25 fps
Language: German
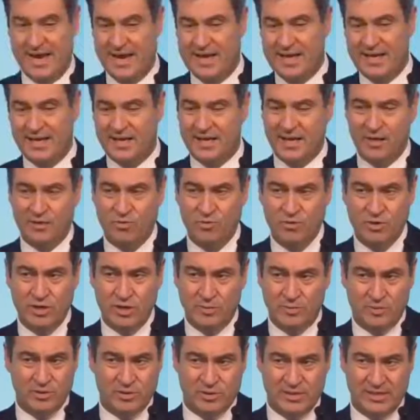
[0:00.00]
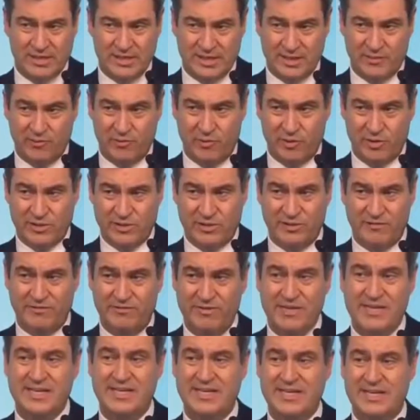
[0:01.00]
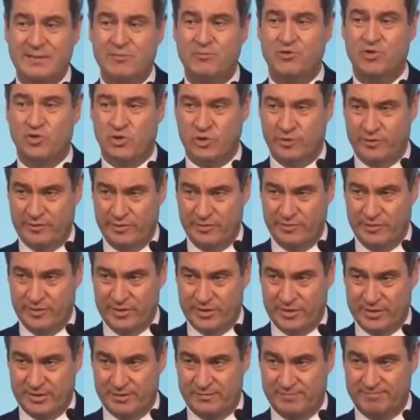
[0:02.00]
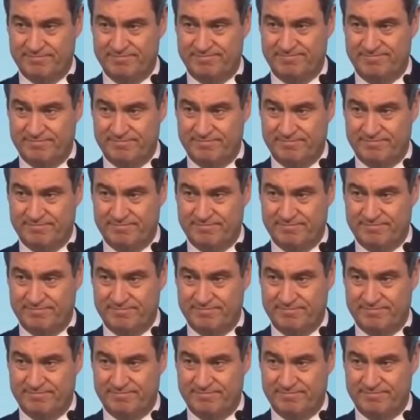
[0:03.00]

Keiner kann hundertprozentig vorhersagen, wie die Impfstoffe wirken.